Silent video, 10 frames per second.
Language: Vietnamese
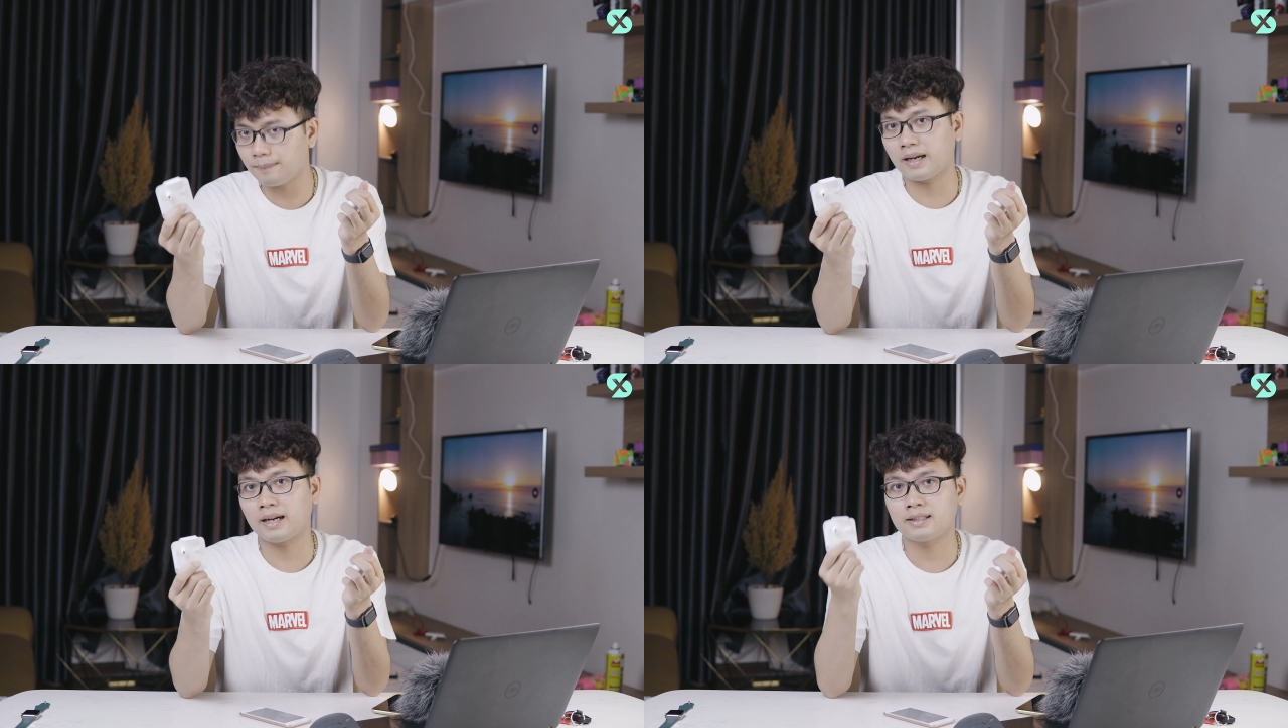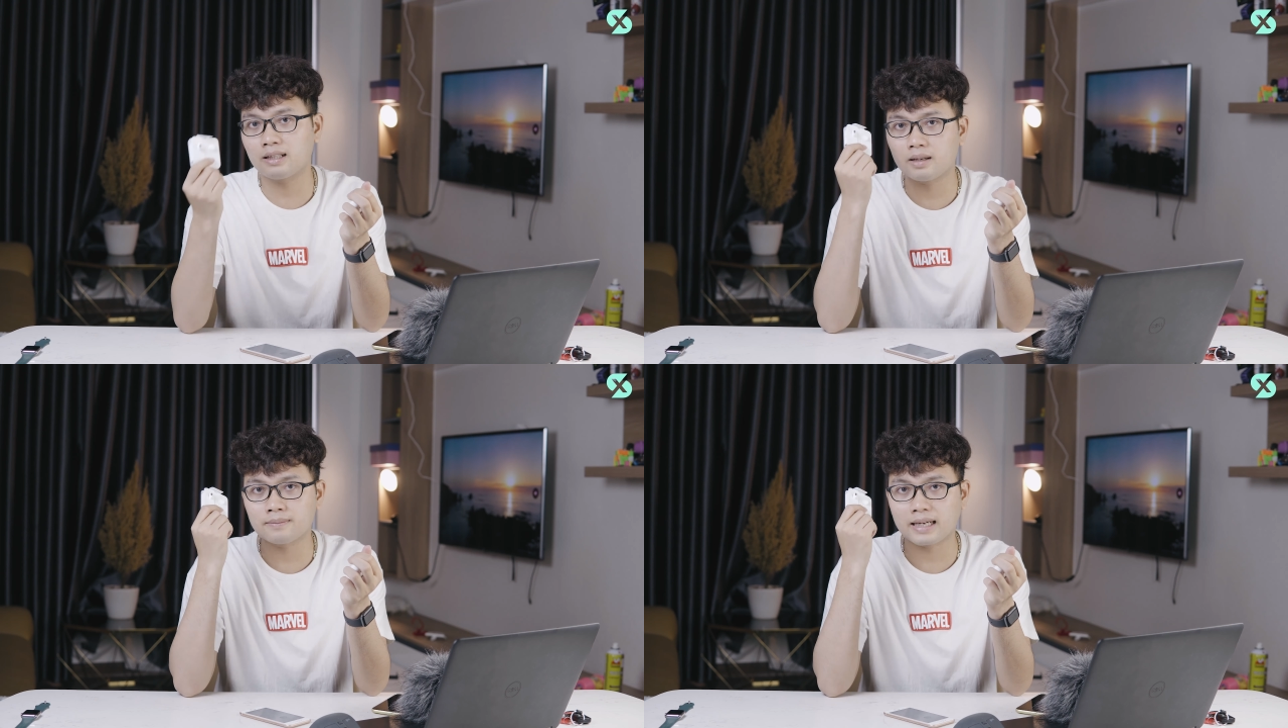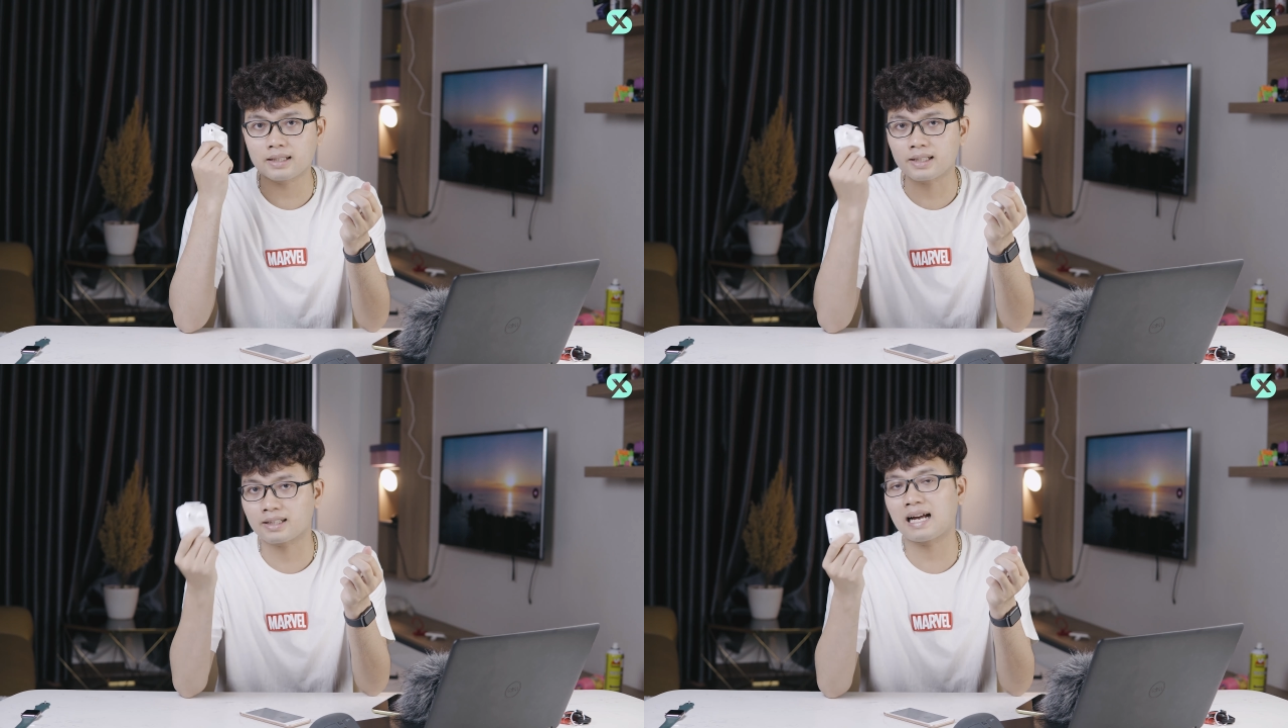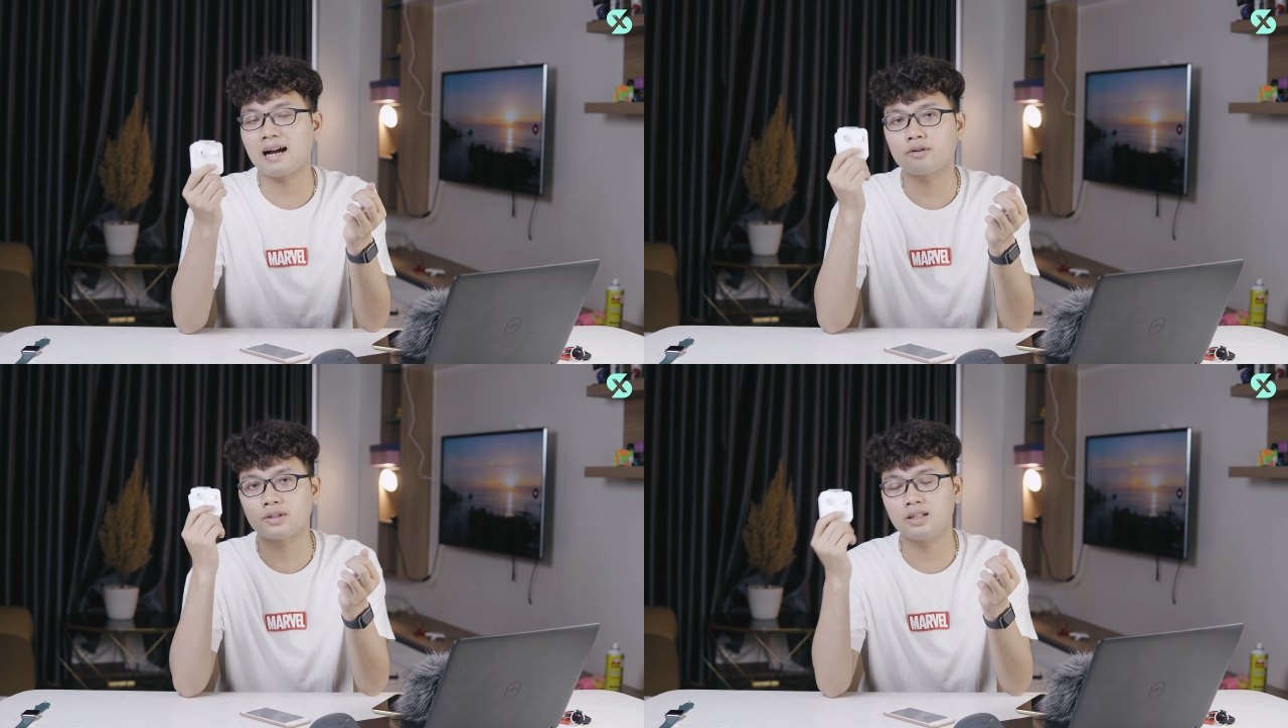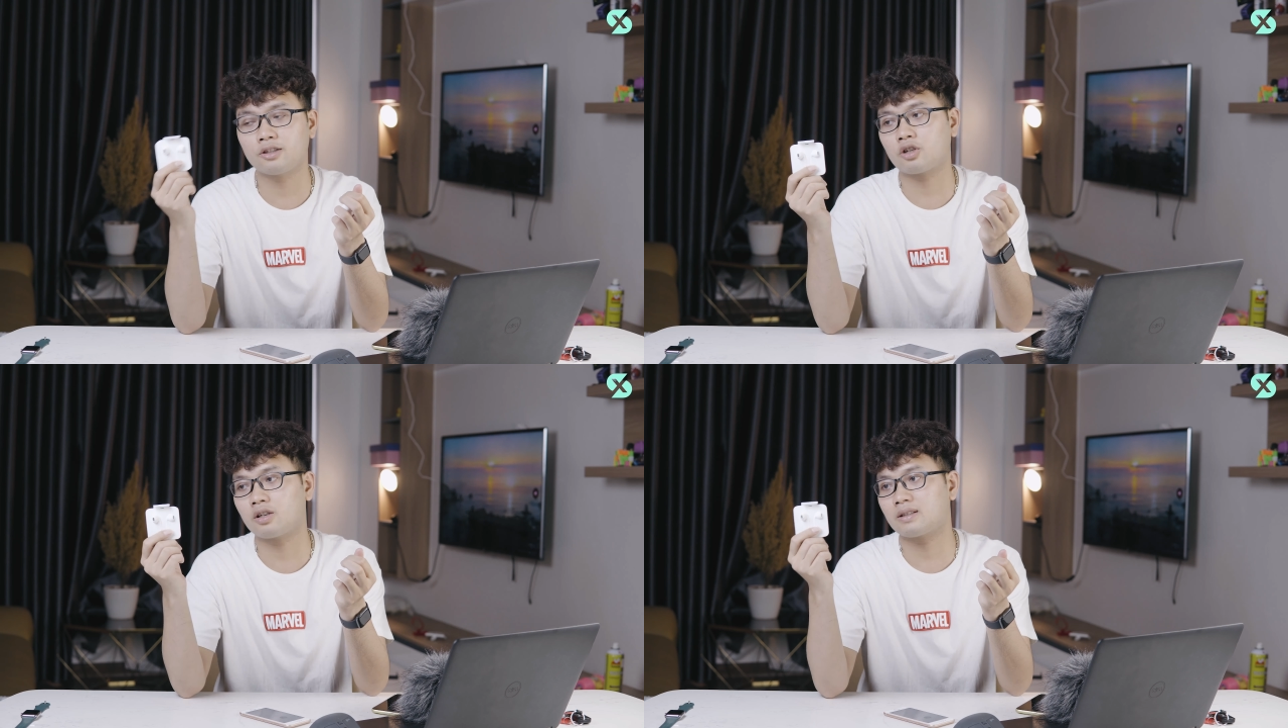thấp này chất lượng âm thanh đỉnh cao thì
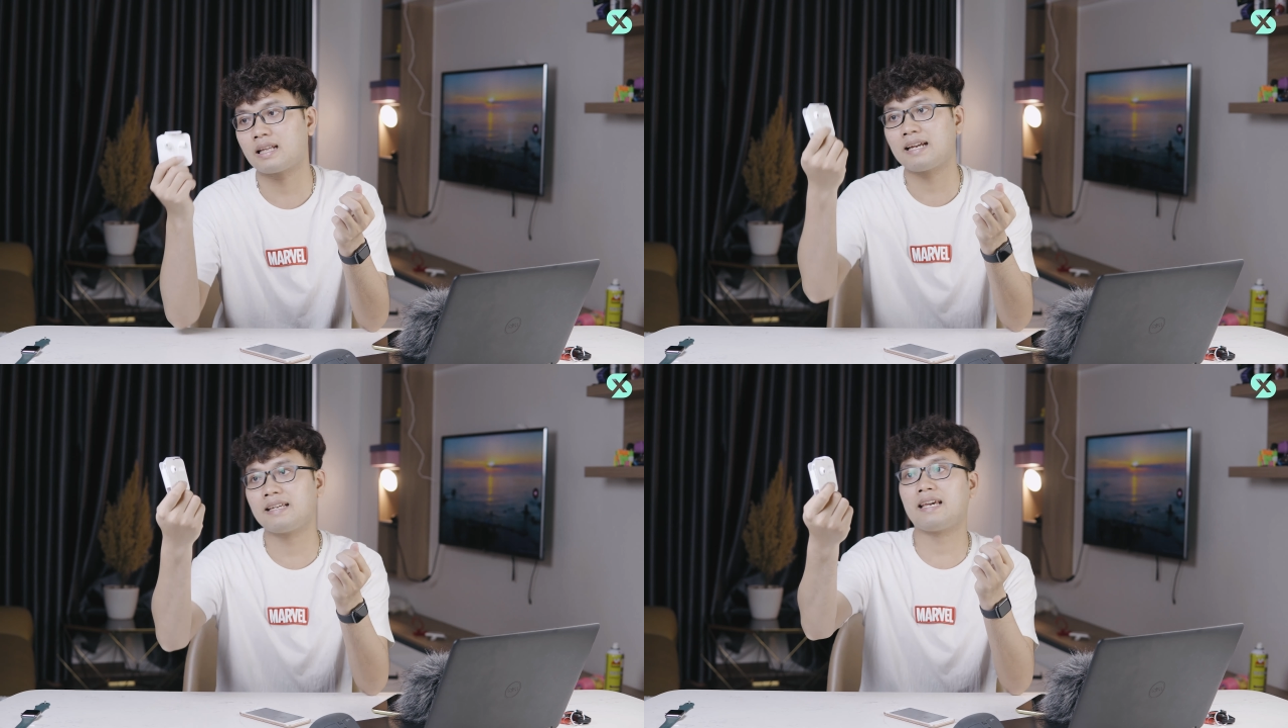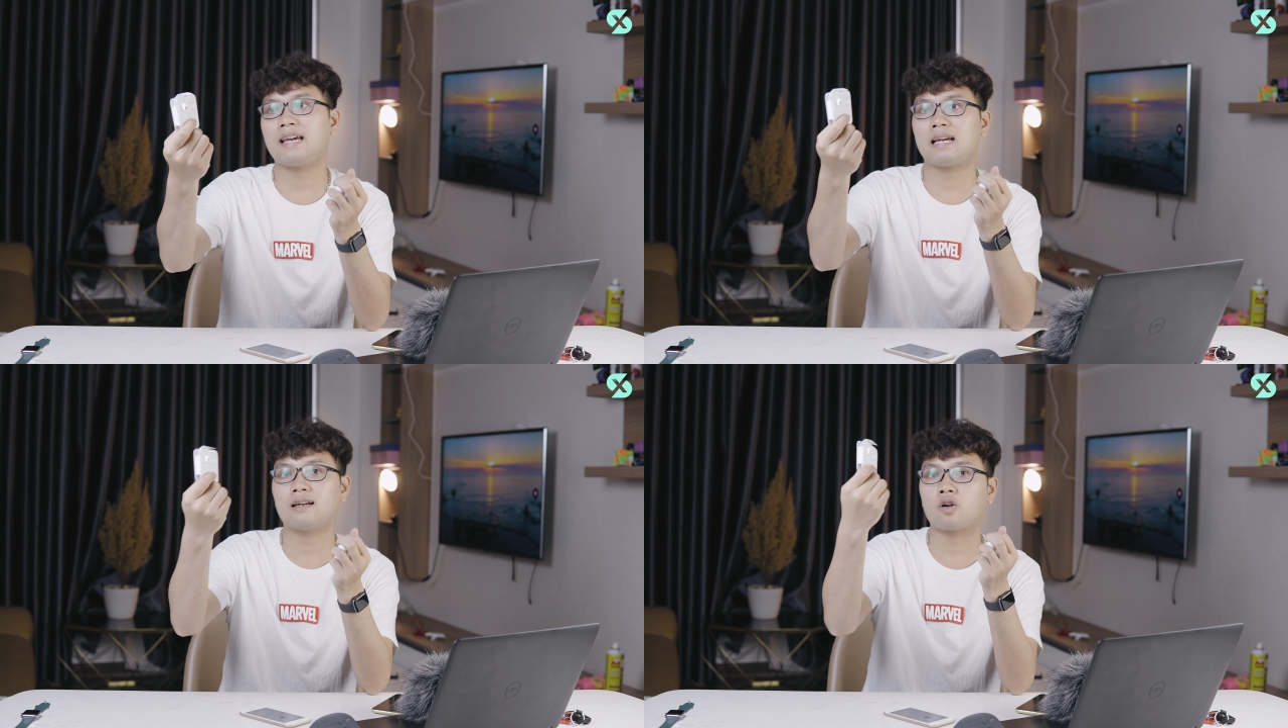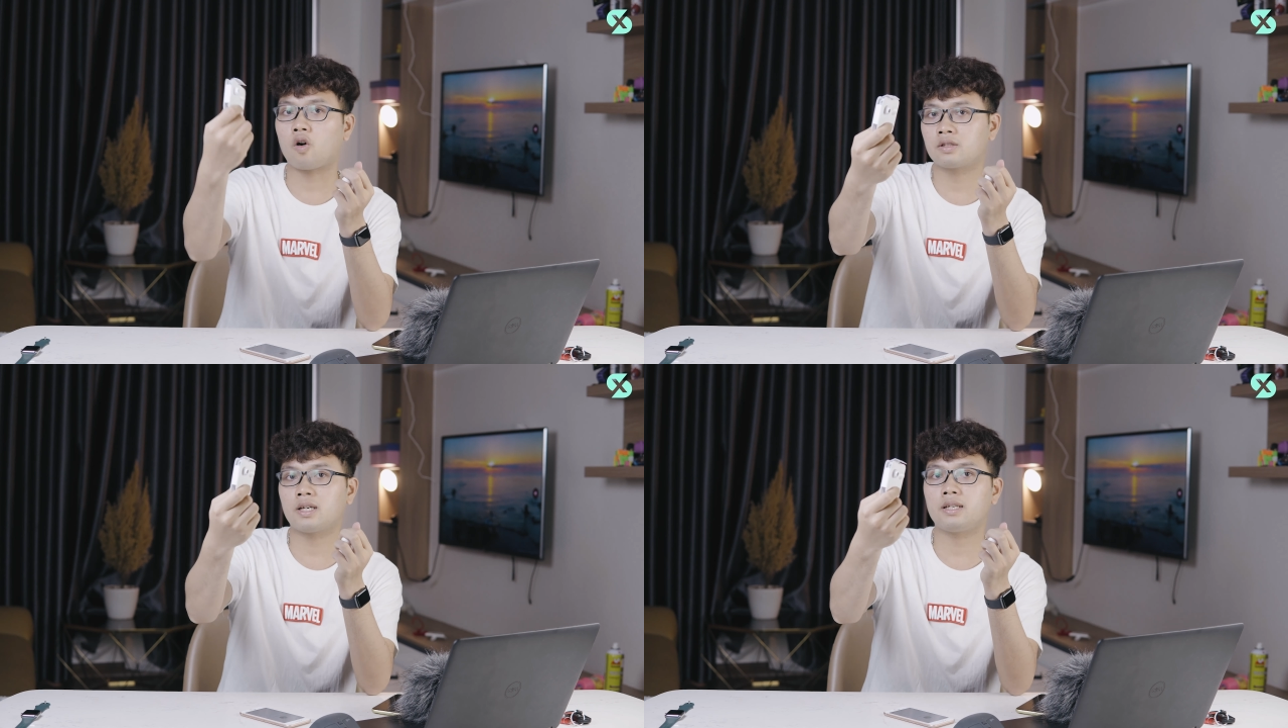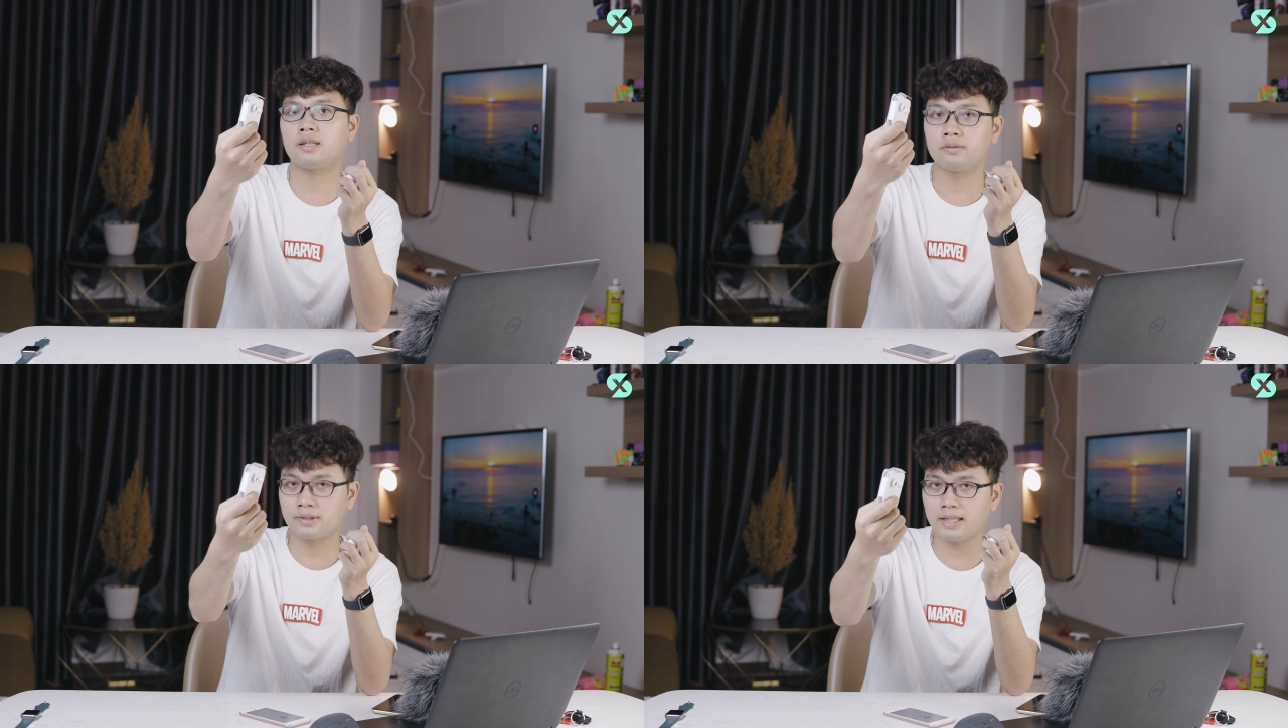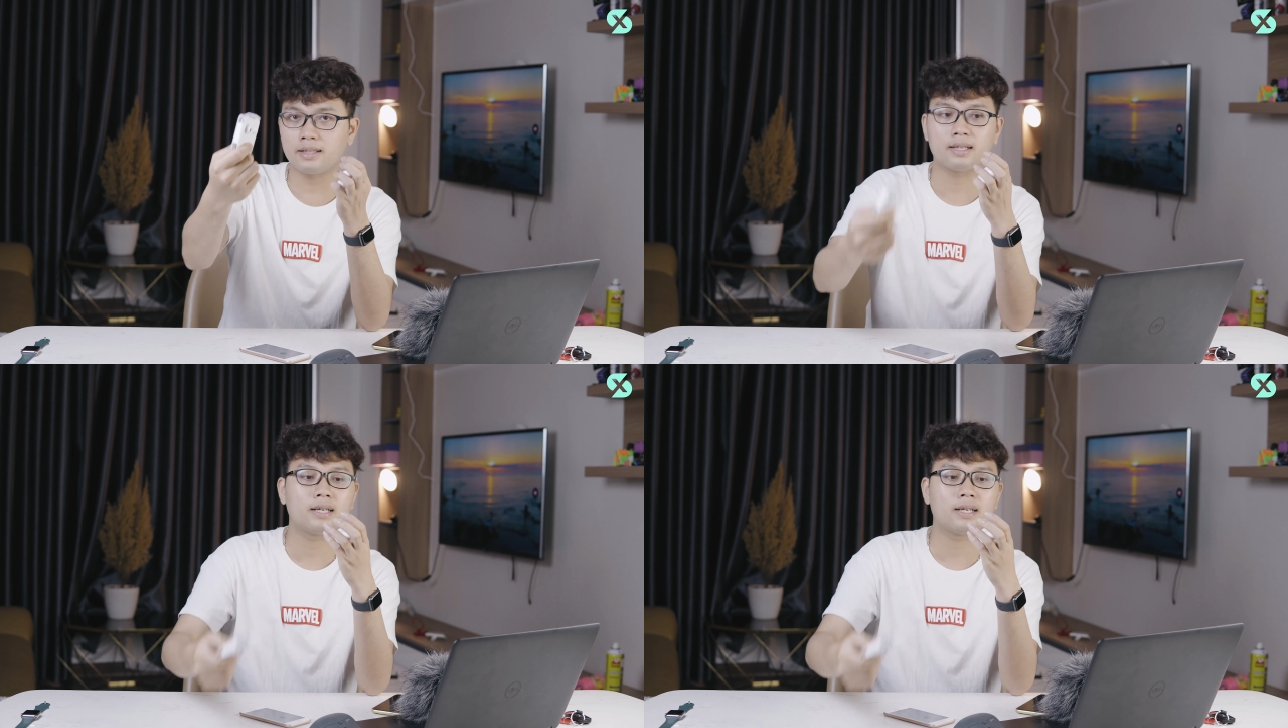lựa chọn tai nghe có dây zin